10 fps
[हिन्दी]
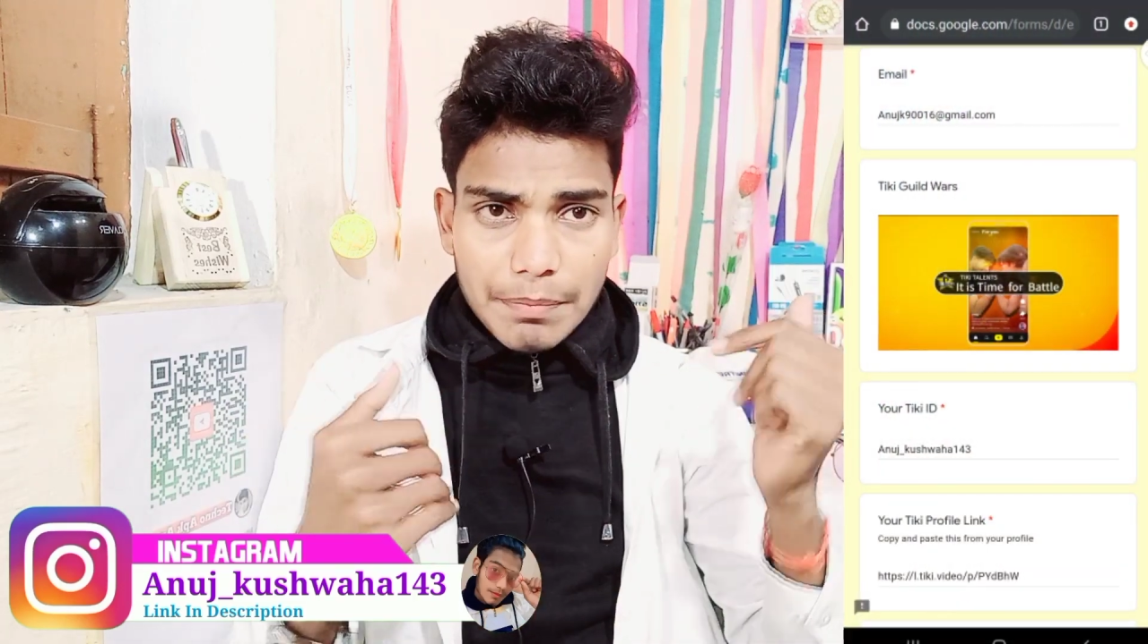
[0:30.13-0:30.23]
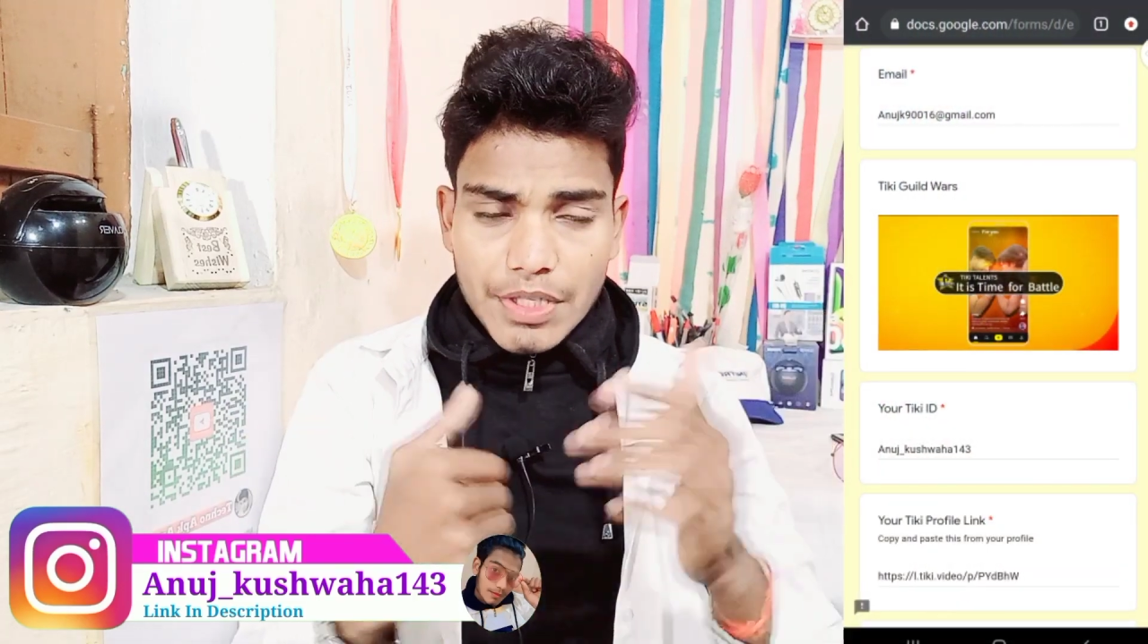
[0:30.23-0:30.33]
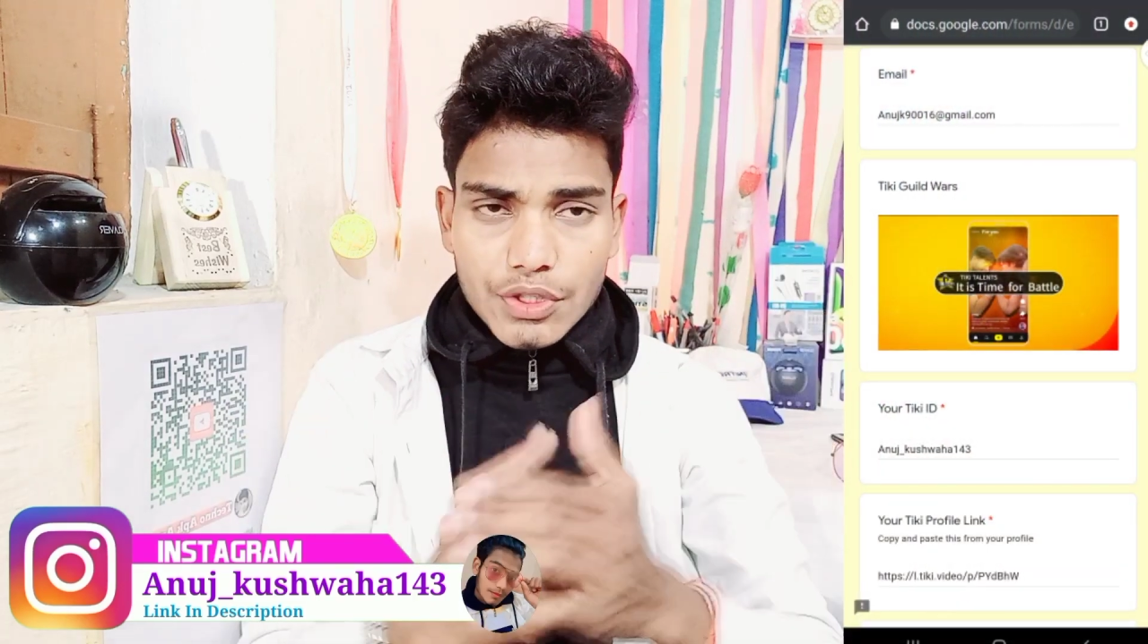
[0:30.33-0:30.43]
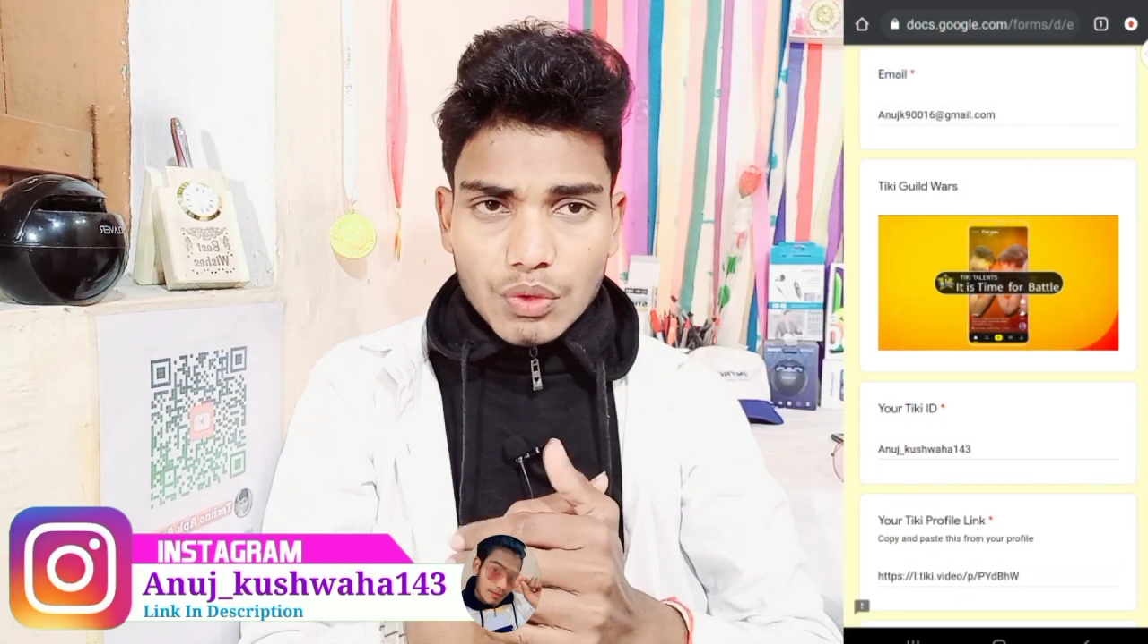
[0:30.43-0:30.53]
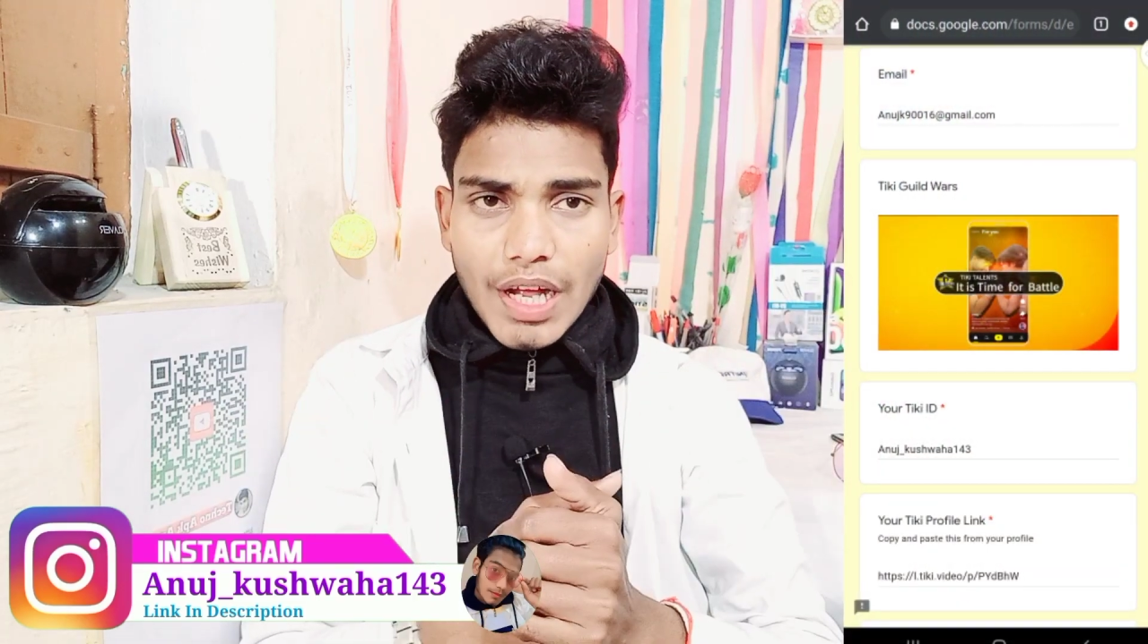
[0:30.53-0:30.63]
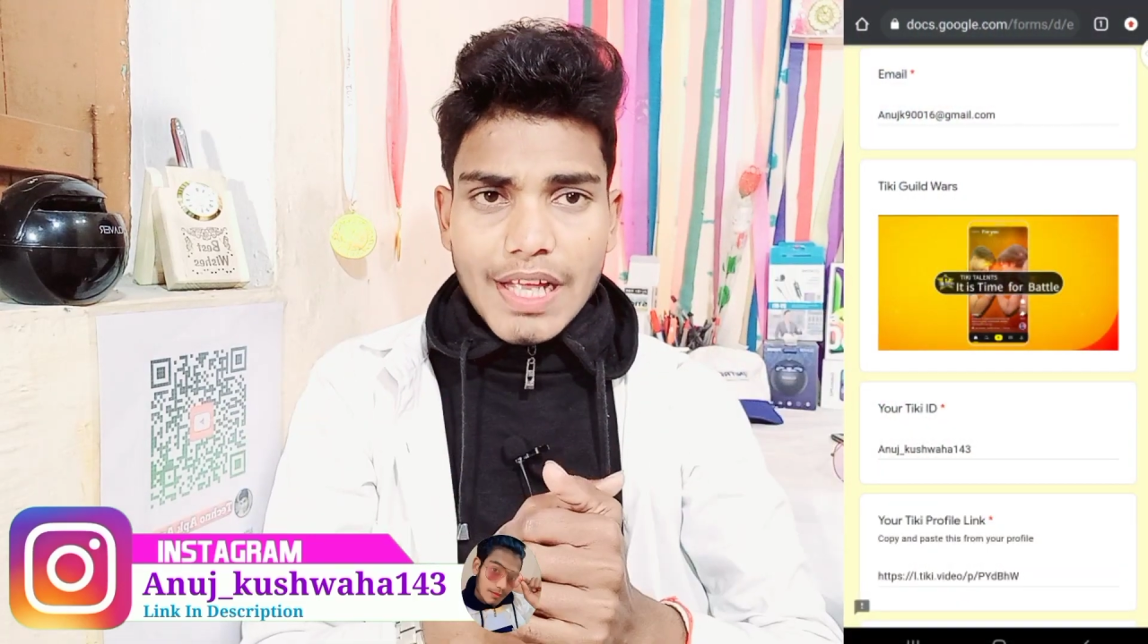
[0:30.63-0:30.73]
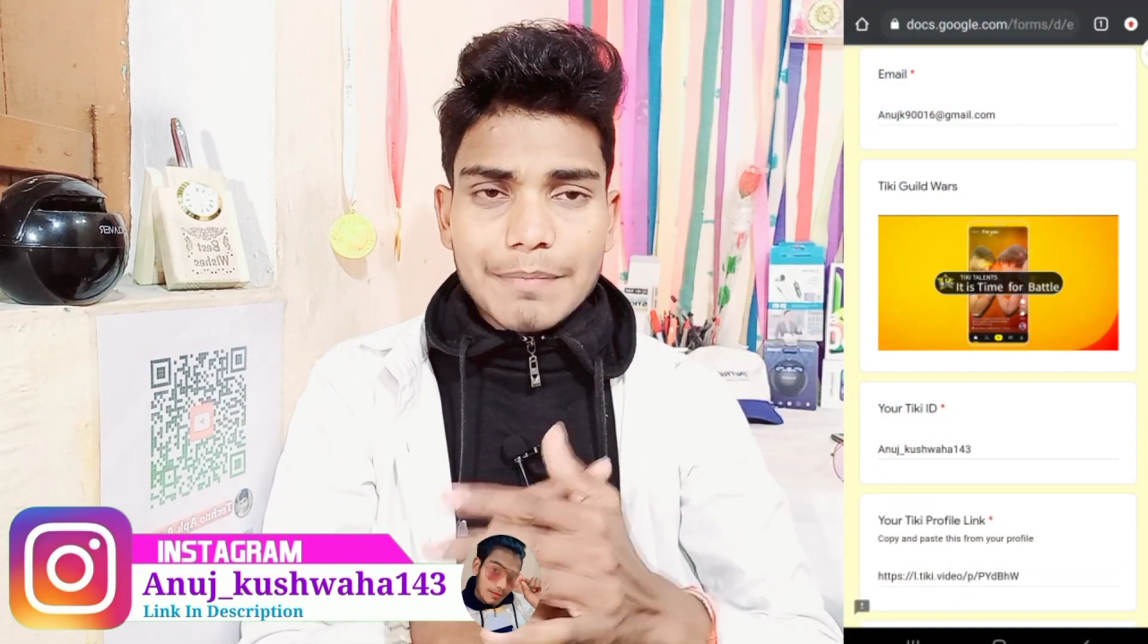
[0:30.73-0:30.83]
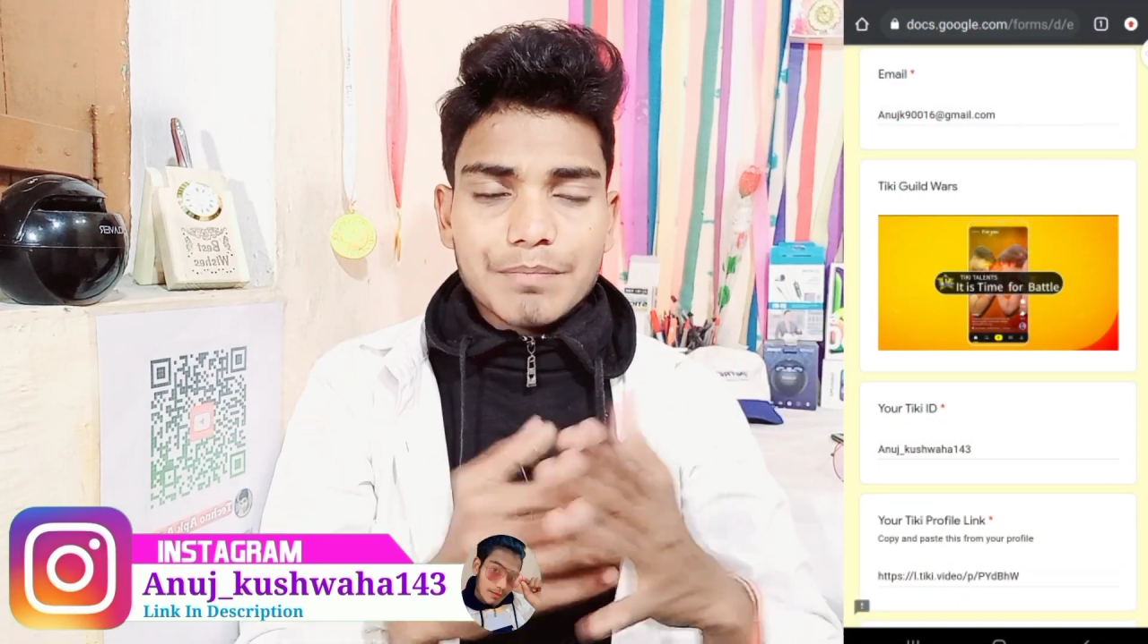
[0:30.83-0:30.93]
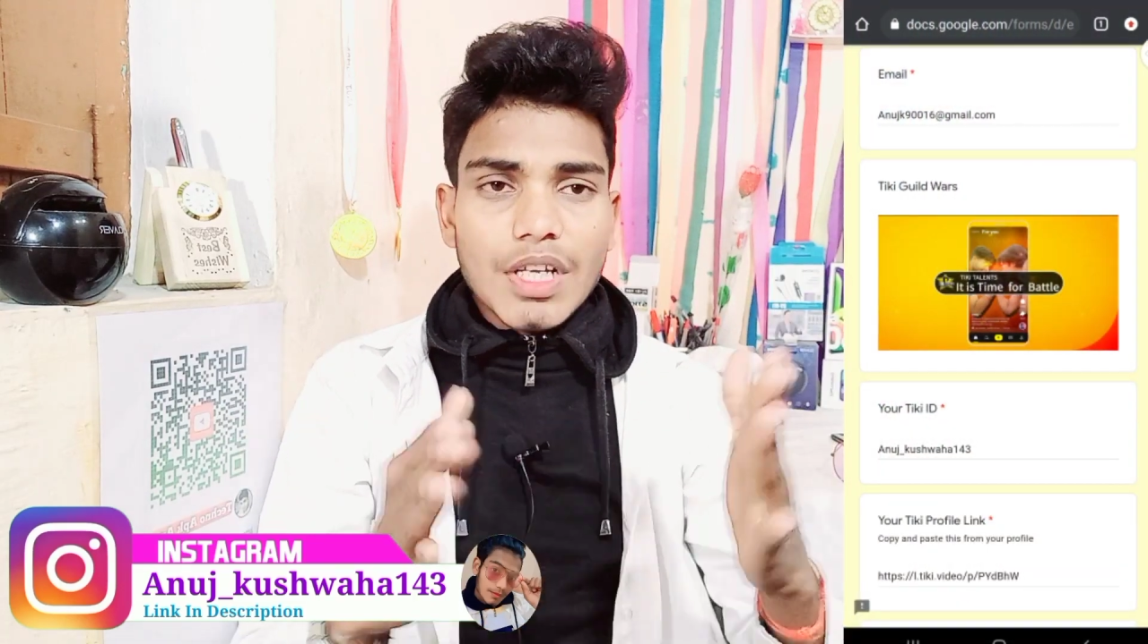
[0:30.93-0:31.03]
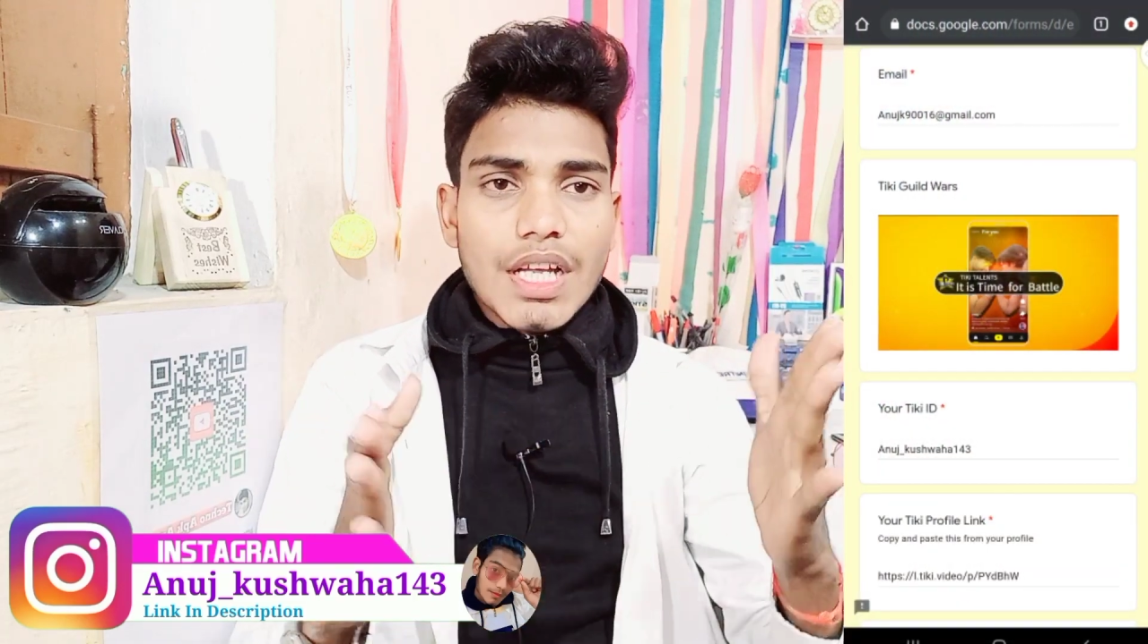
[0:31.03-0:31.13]
मिल चुका
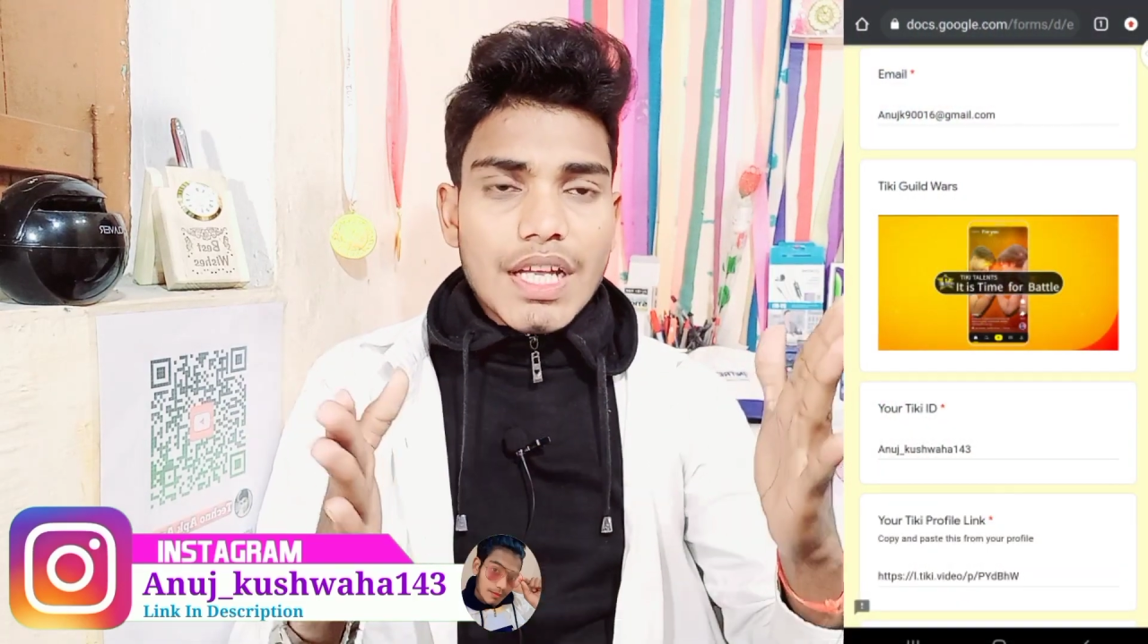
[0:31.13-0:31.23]
है